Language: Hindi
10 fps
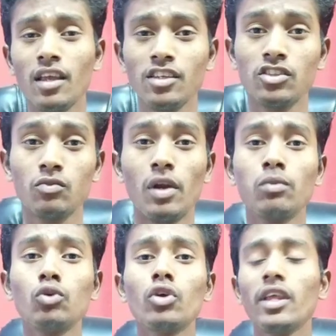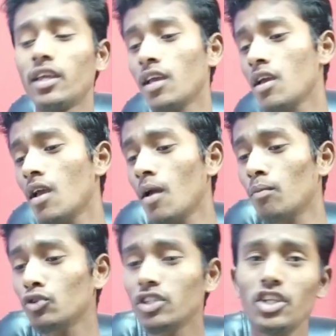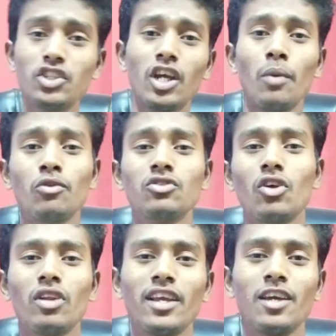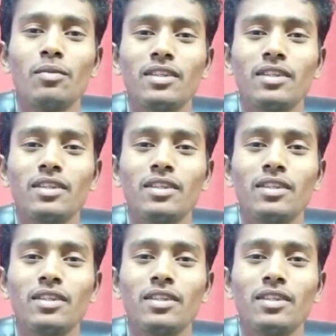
है इस स्मार्टफोन को लेके मुझे नीचे कमेंट्स जरूर लिखकर